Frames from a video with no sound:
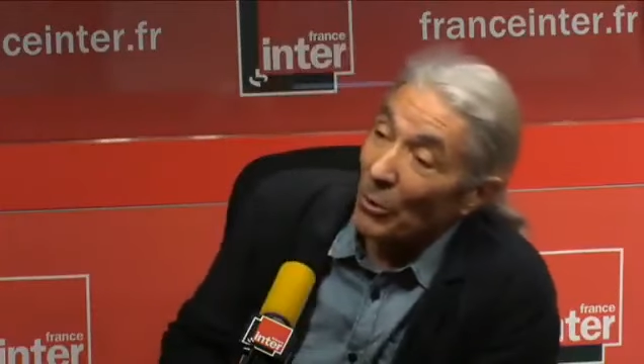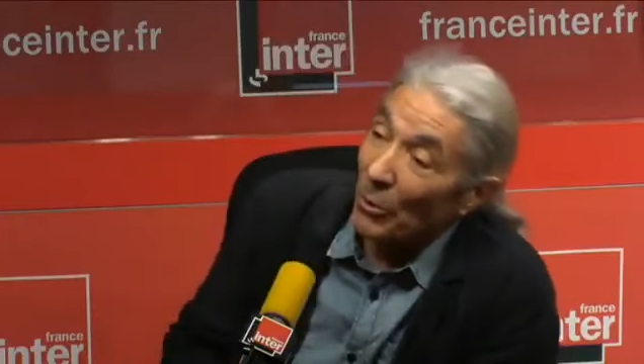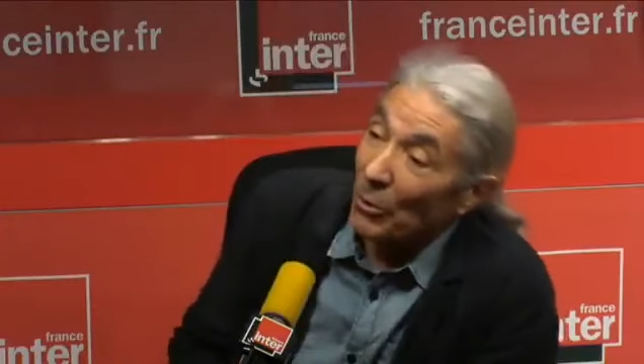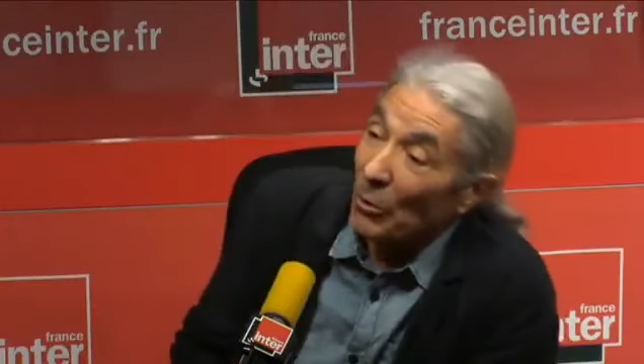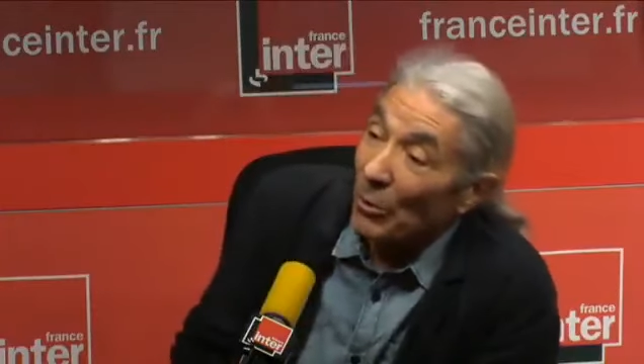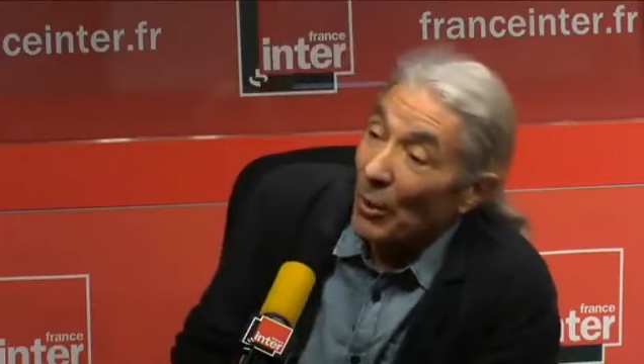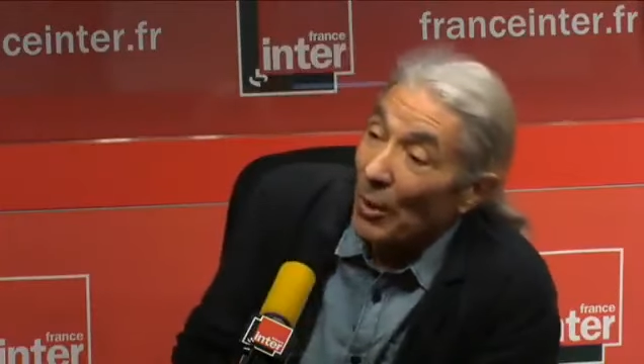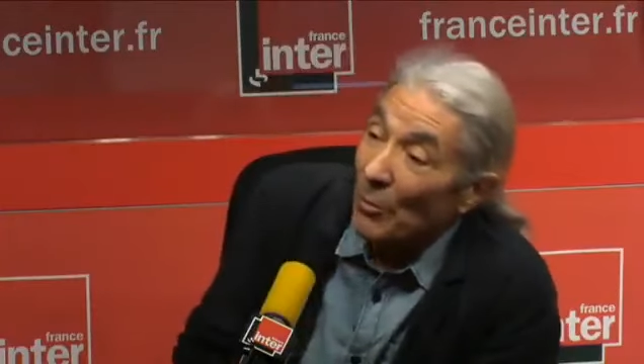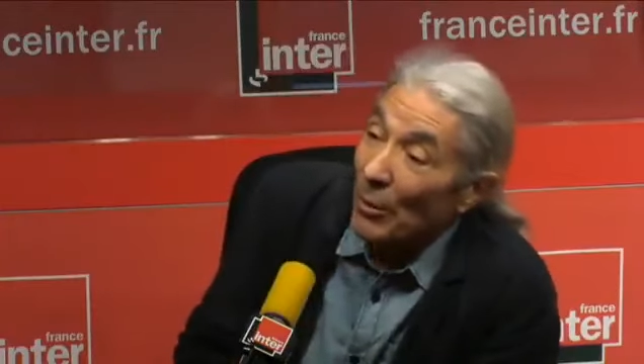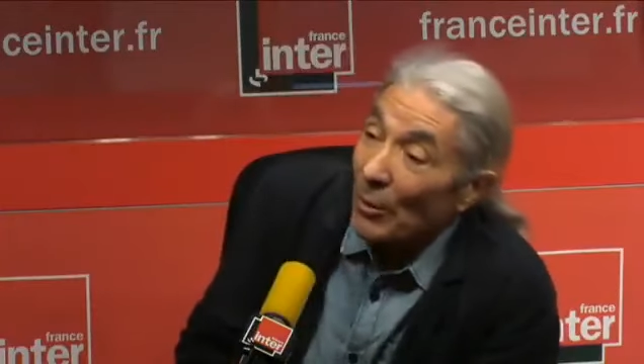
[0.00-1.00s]
de
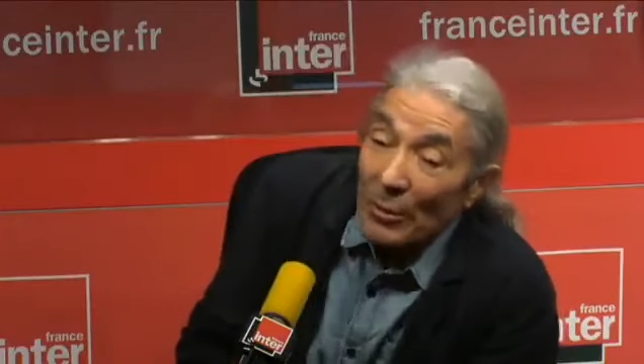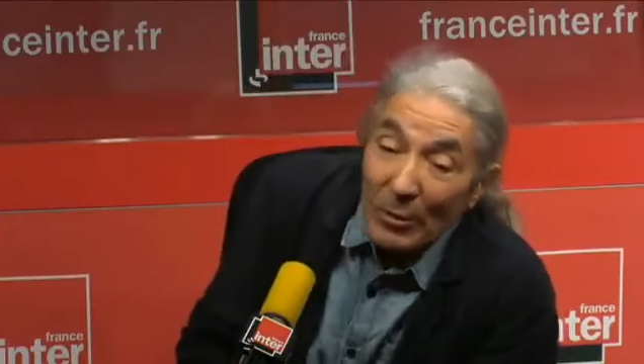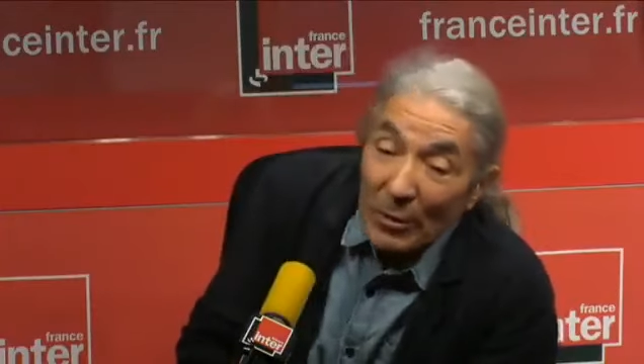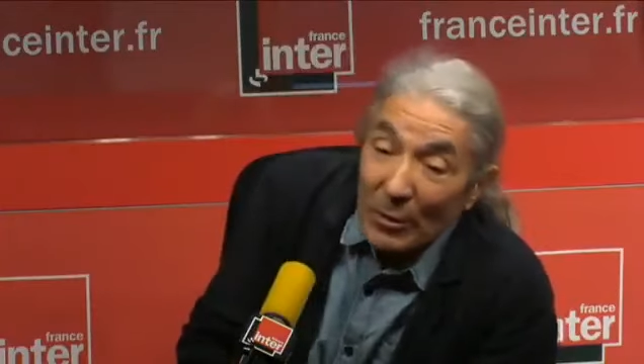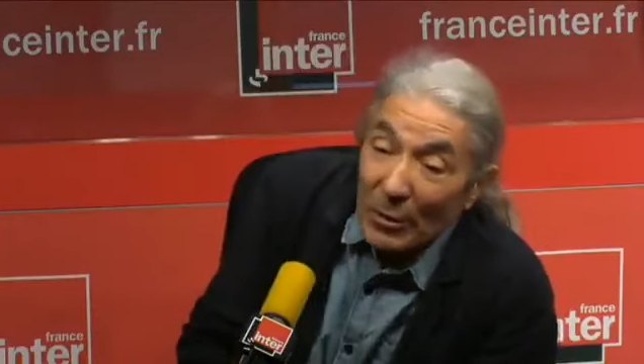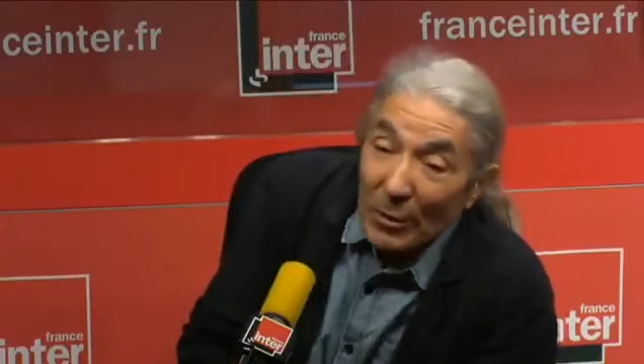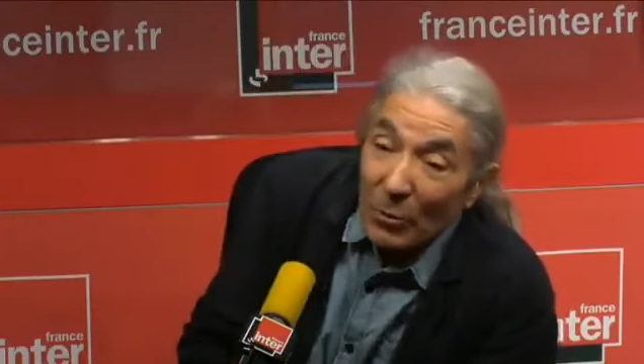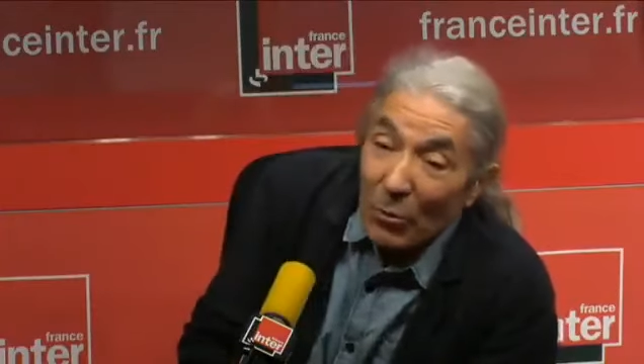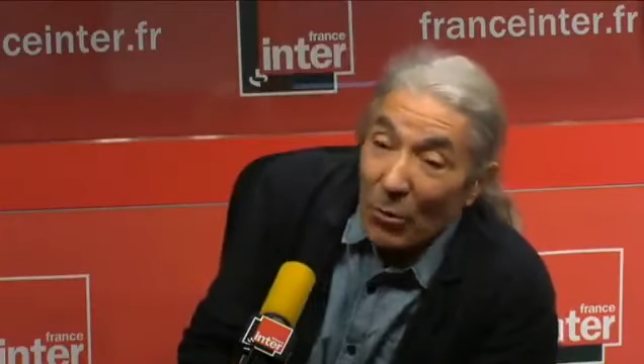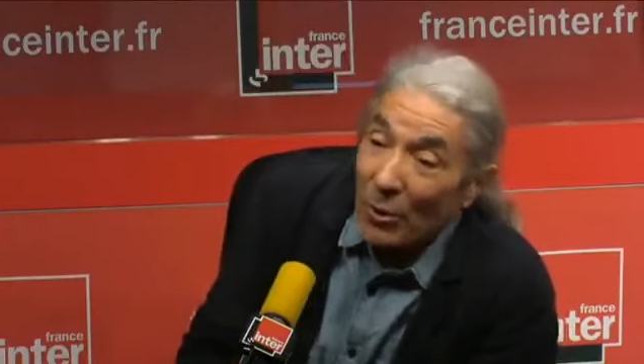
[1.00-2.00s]
thèmes
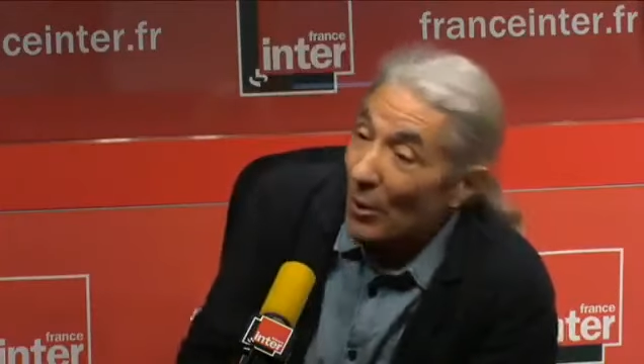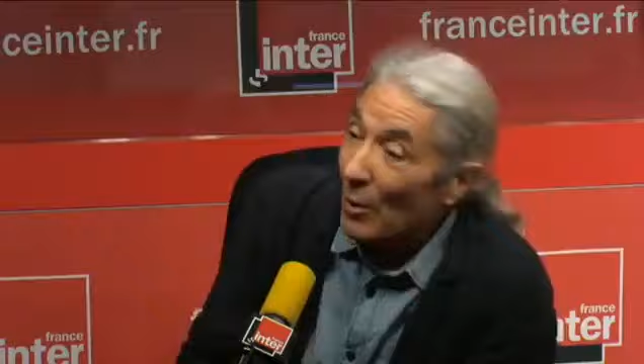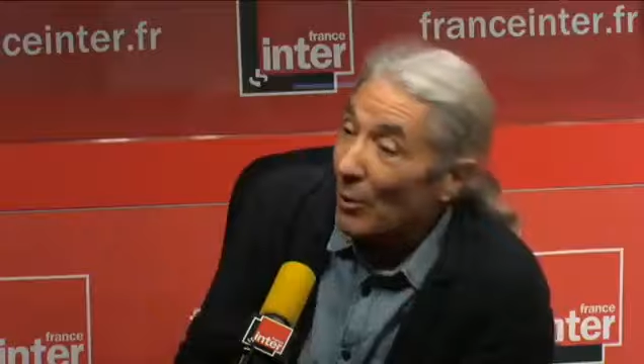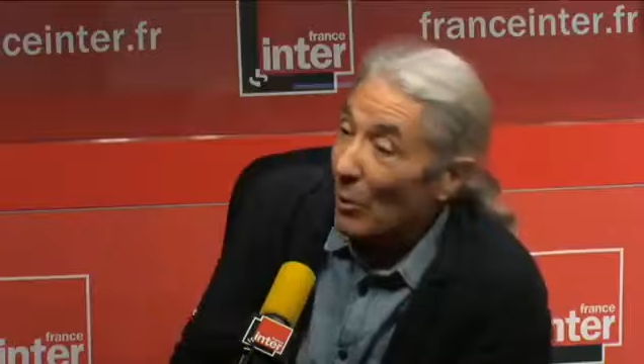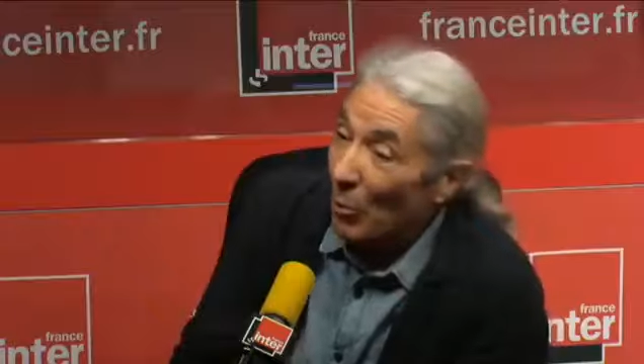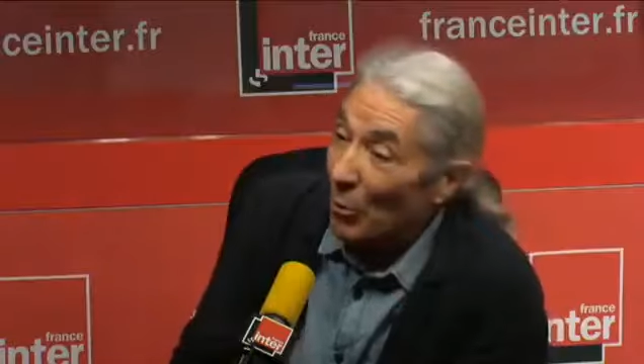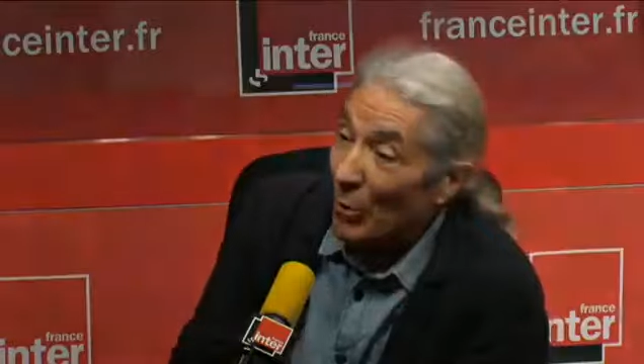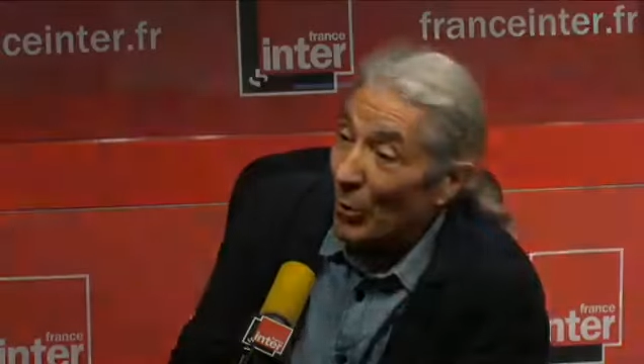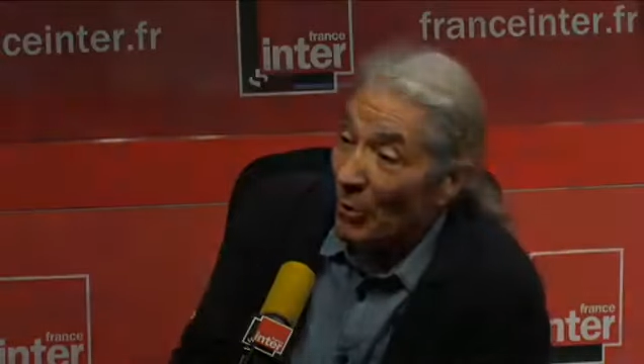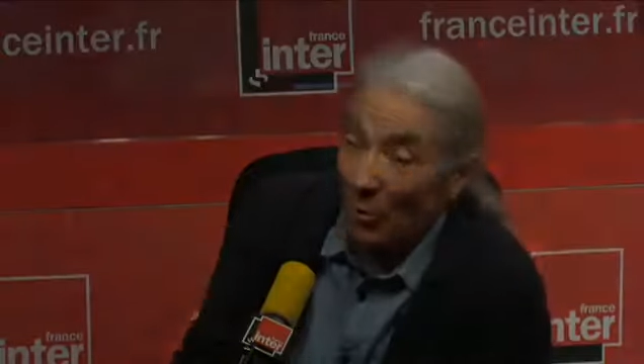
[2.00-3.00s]
C'est toujours l'islam qui
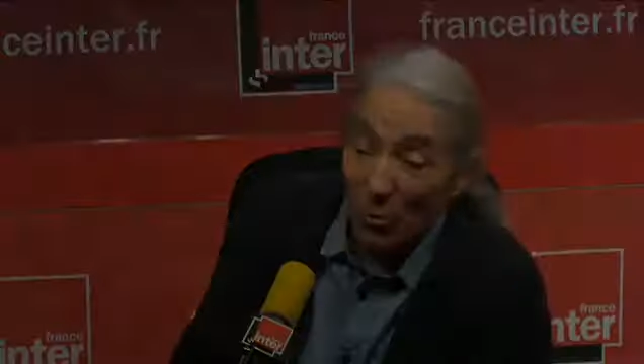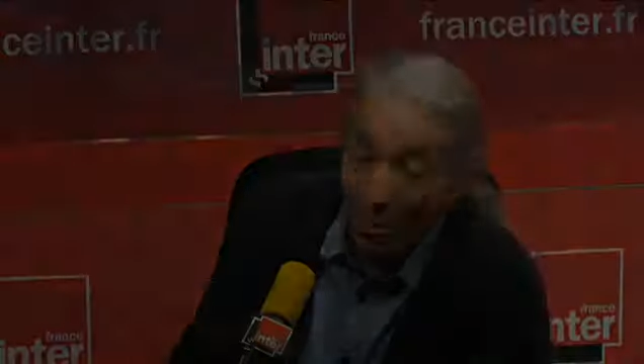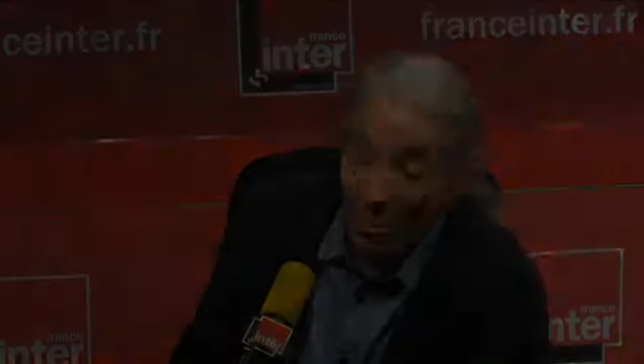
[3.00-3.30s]
l'emportera.